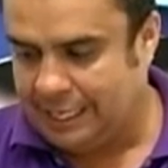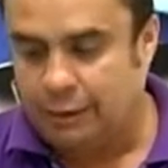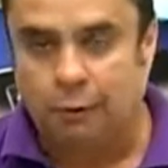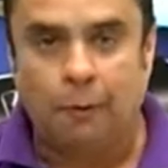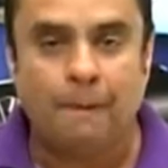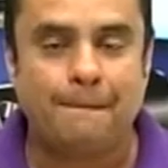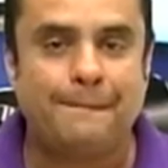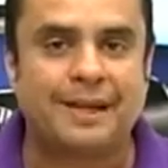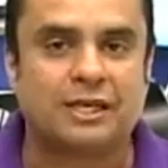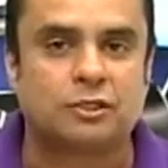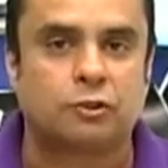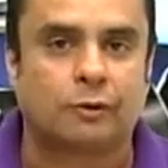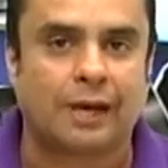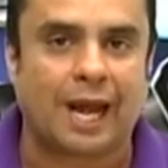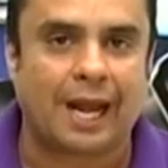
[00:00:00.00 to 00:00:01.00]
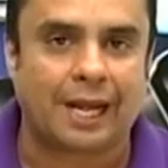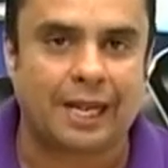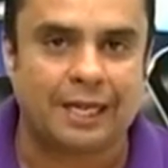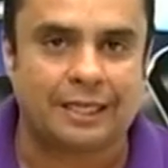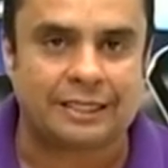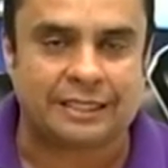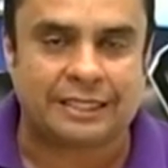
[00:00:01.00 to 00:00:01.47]
un
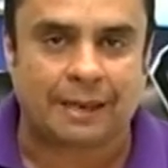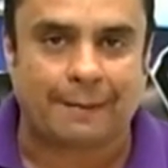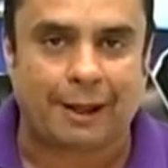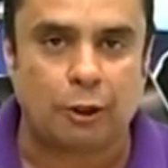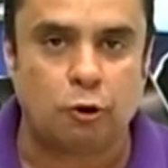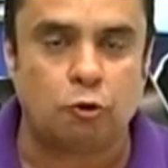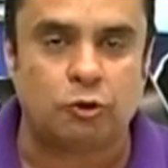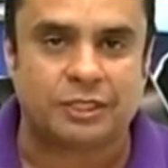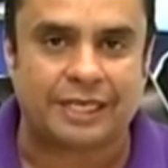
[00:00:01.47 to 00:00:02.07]
personaje llamado Luis